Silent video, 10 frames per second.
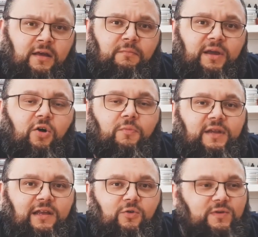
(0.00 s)
bekommt ihr
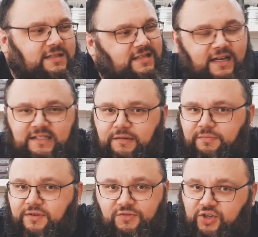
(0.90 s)
ein Los. Das heißt, ihr
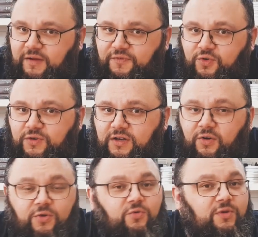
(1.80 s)
bestellt für 100
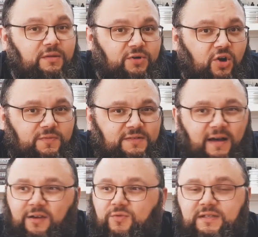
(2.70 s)
Euro, ihr bekommt zwei
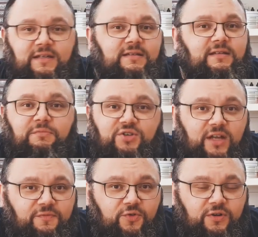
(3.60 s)
Lose. Ihr
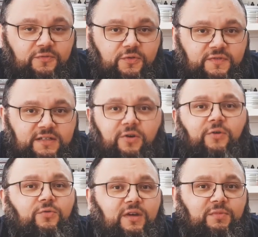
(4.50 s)
bestellt für 150
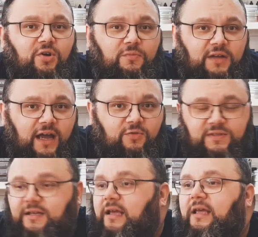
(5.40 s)
Euro, ihr bekommt drei
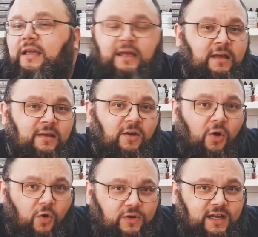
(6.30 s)
Lose.
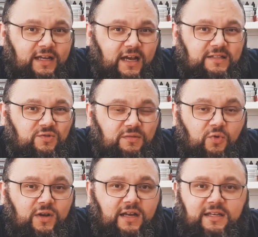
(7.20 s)
Und da die Aktion im
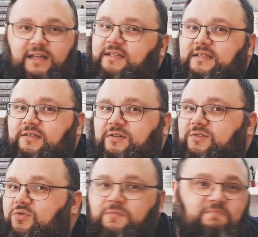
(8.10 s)
Monat geht, ist es auch
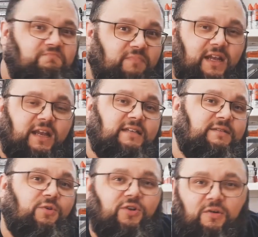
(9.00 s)
so, wenn ihr nächste
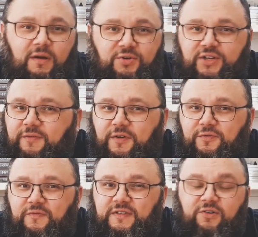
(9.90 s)
Woche nochmal bestellt für
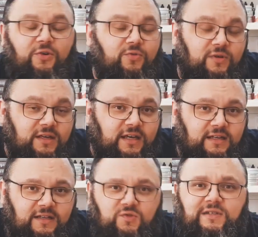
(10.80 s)
50 Euro, kriegt
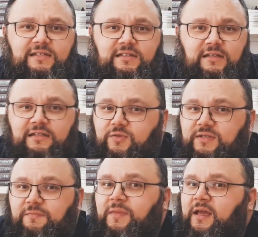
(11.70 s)
ihr einen zusätzlichen Los.